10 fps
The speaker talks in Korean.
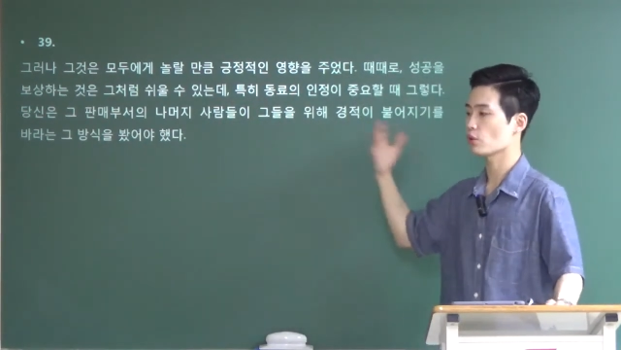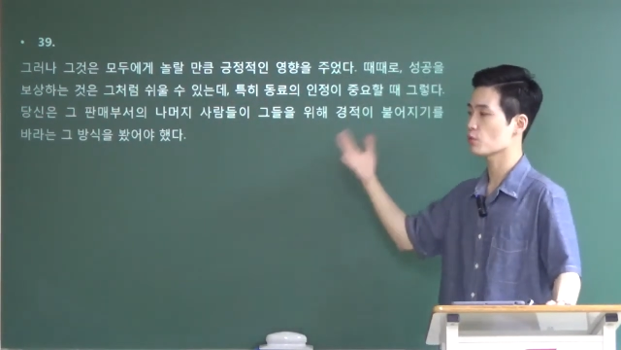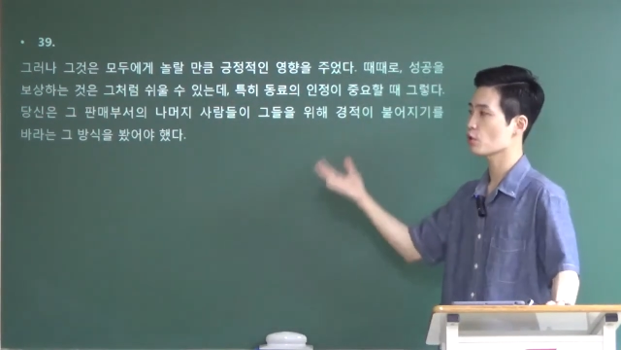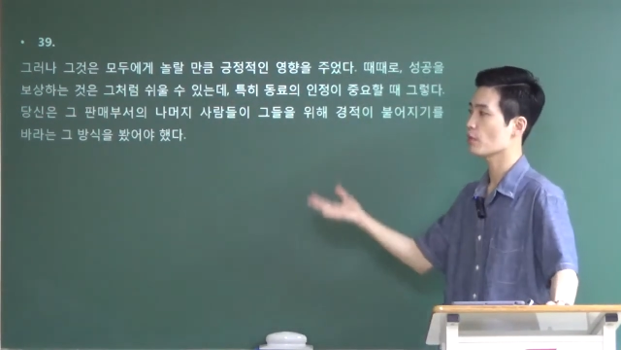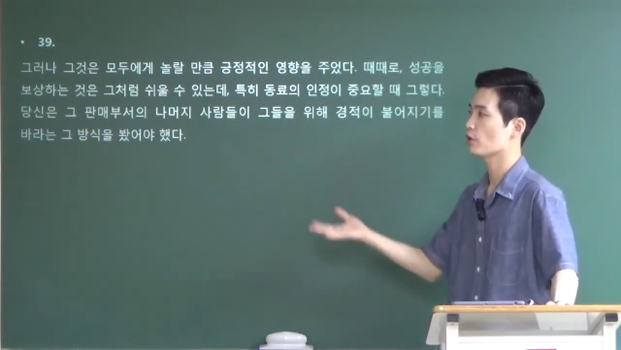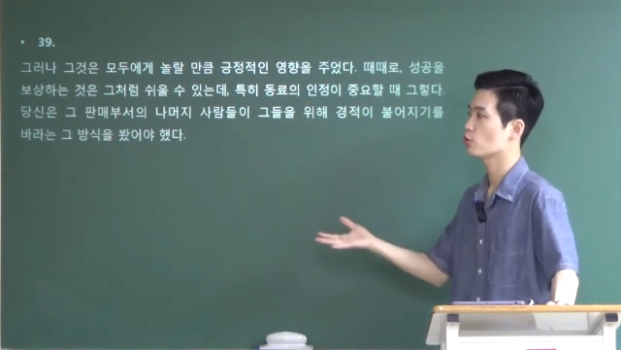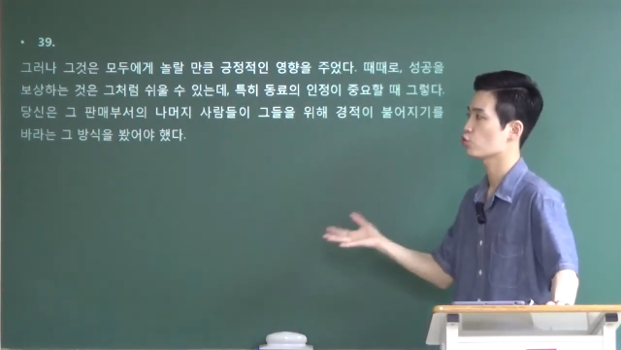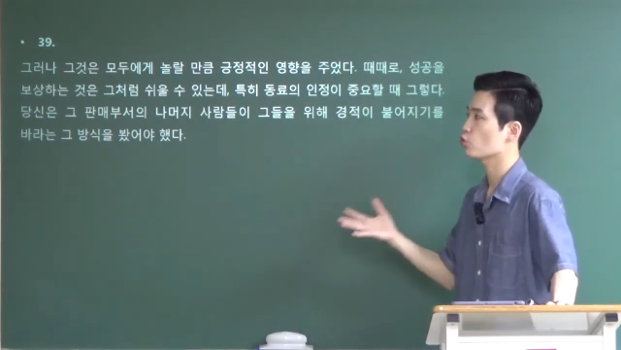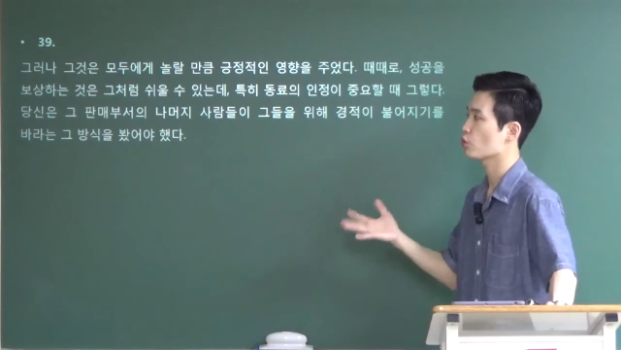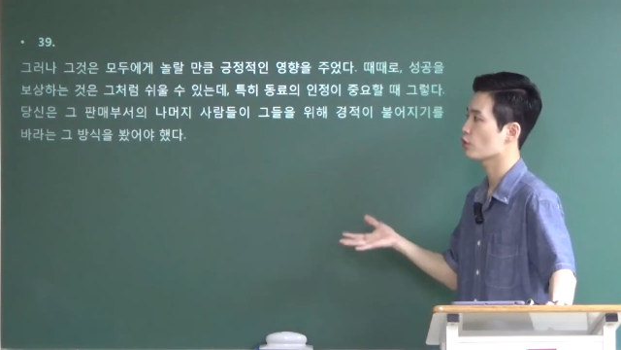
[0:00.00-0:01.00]
엄청 많이
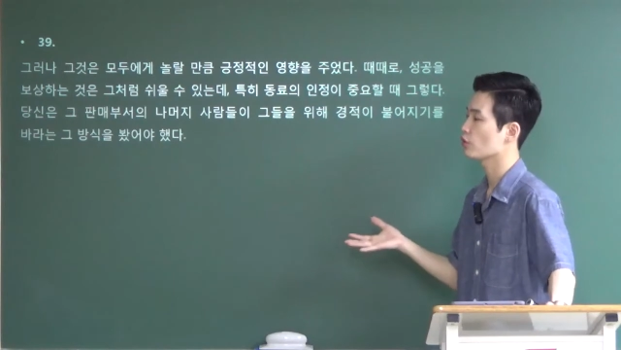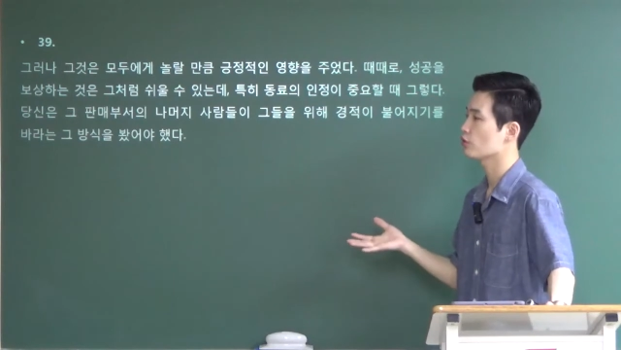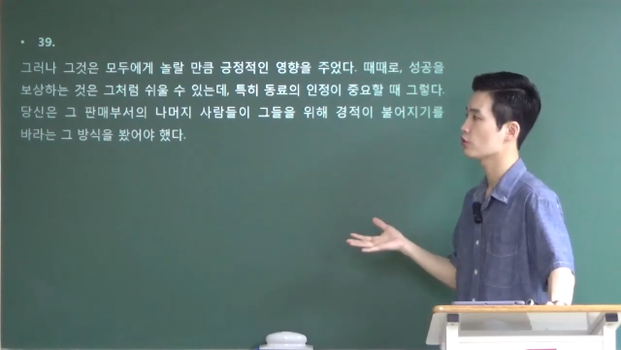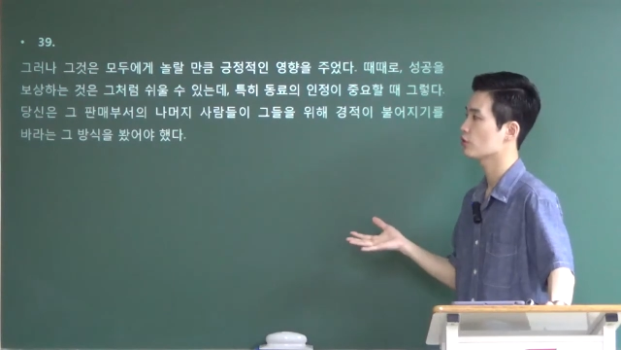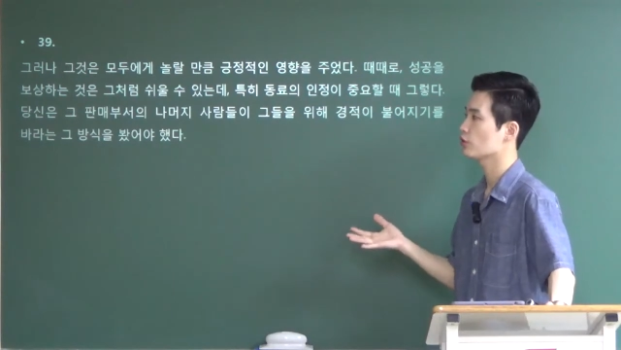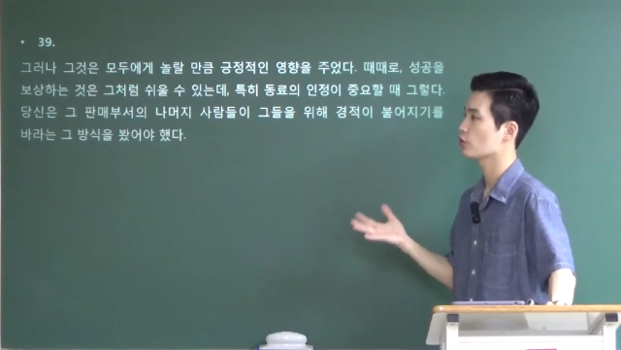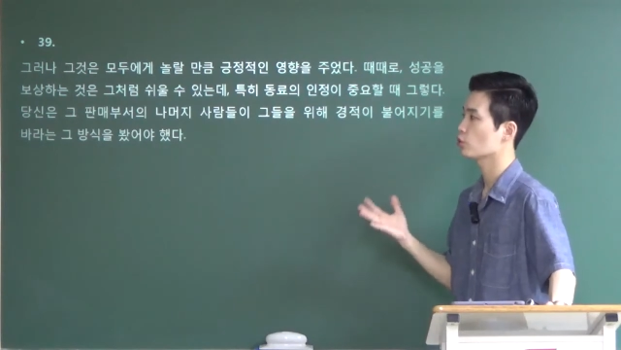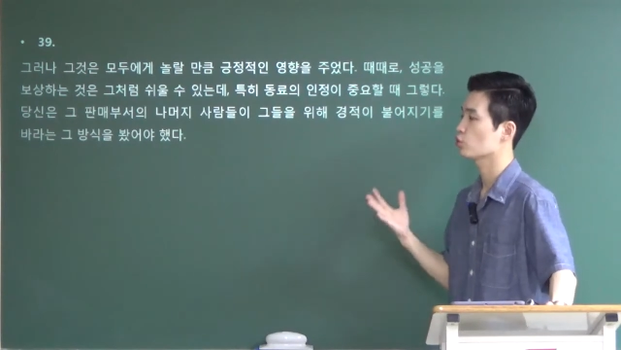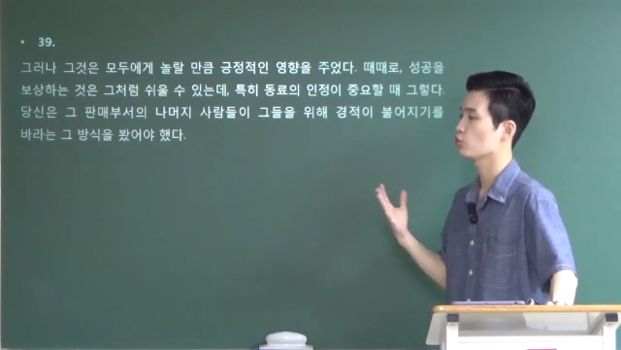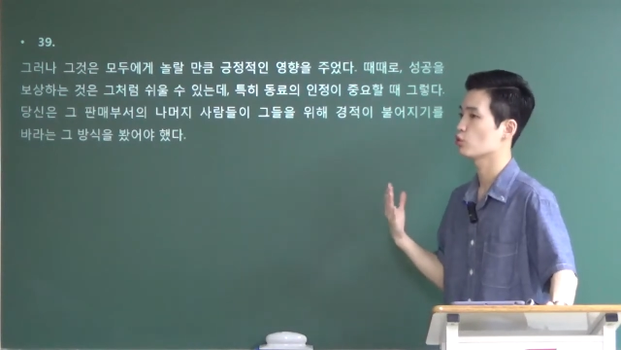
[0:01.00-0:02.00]
주고 이러는
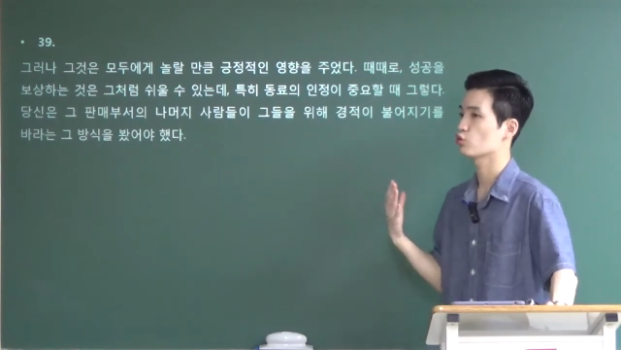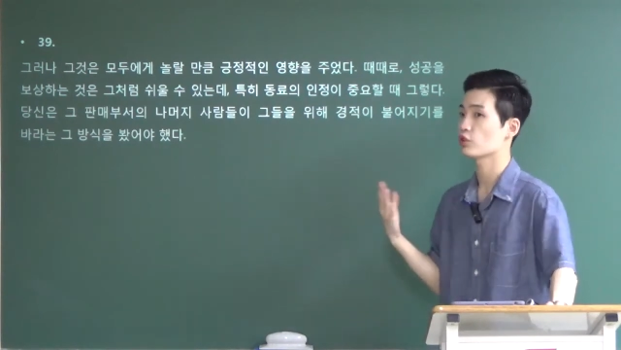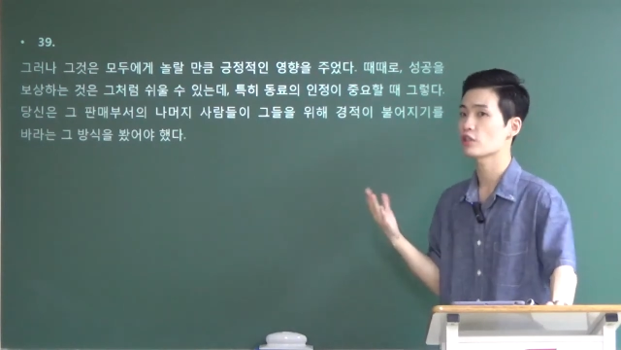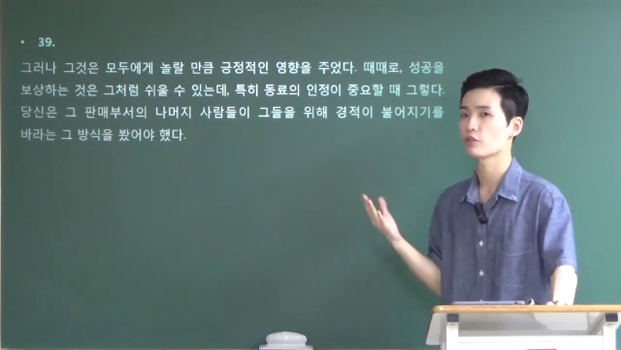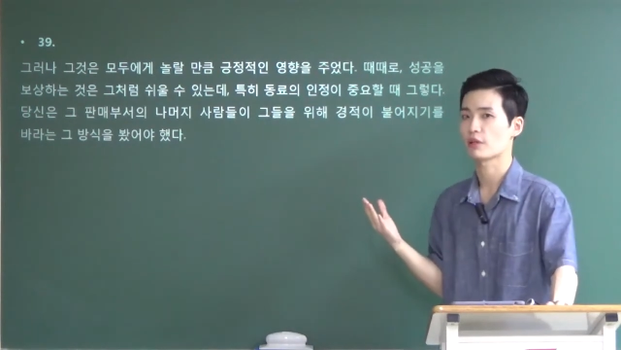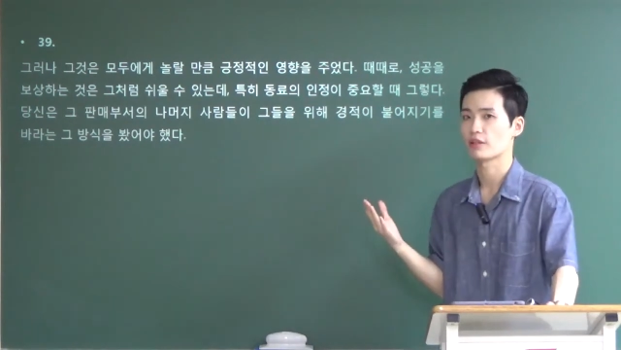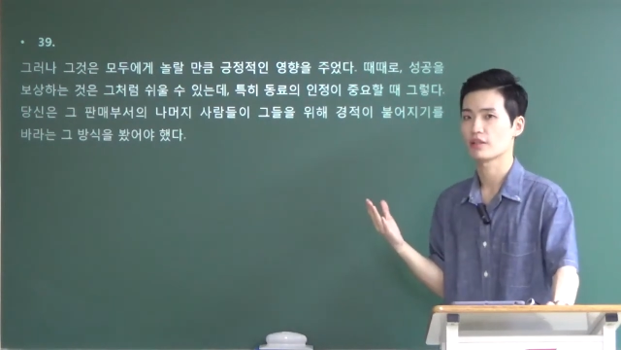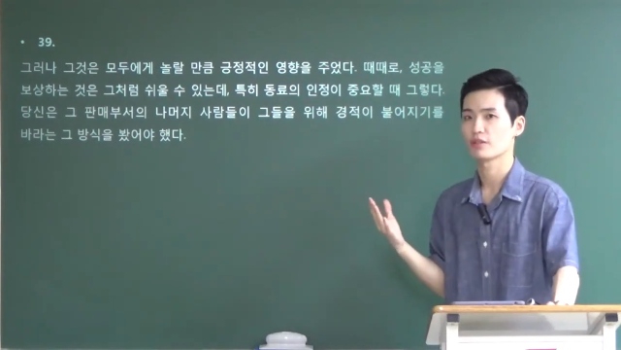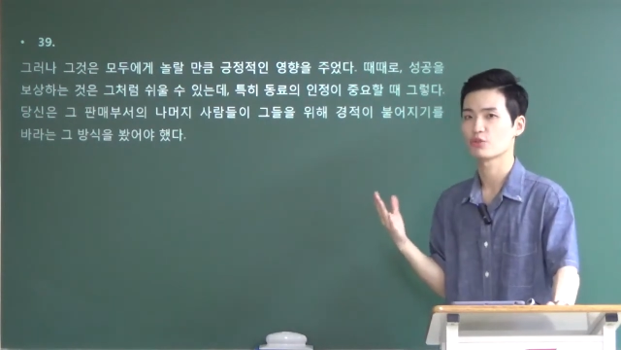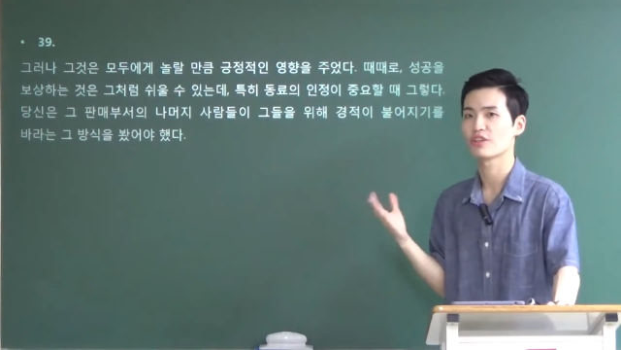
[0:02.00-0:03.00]
것도 물론 주겠지만
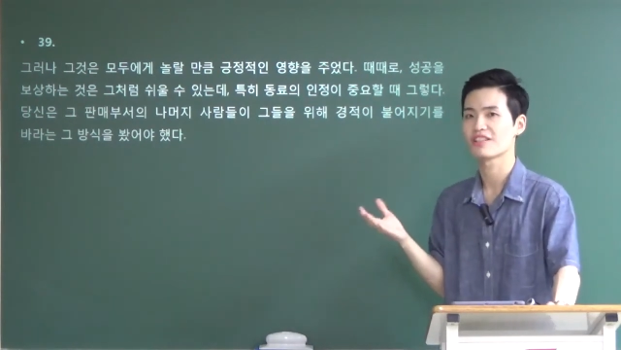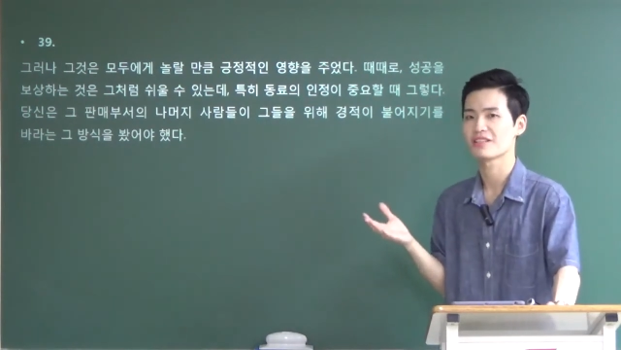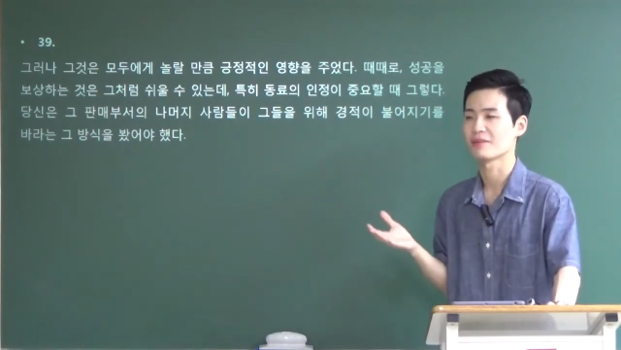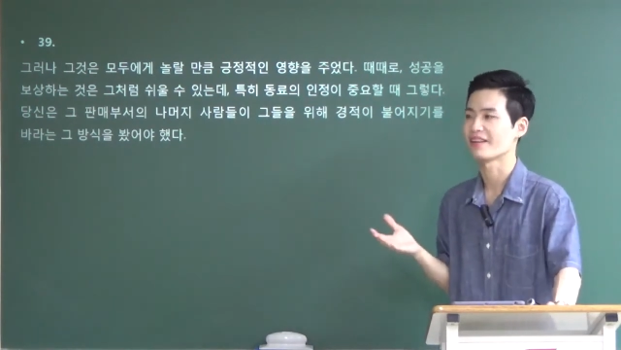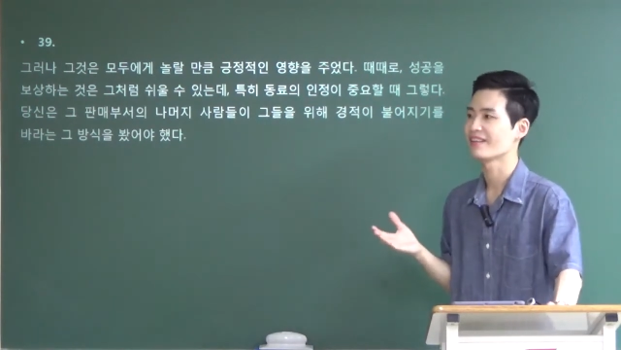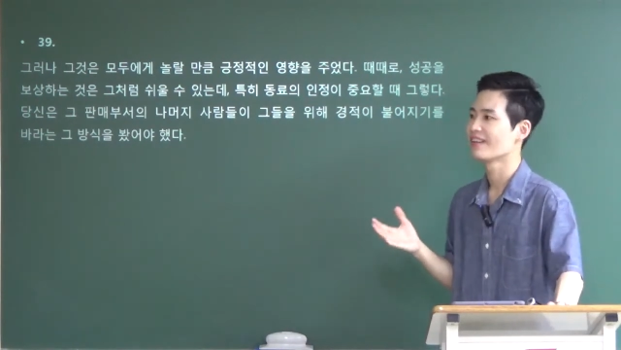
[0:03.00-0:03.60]
주겠지만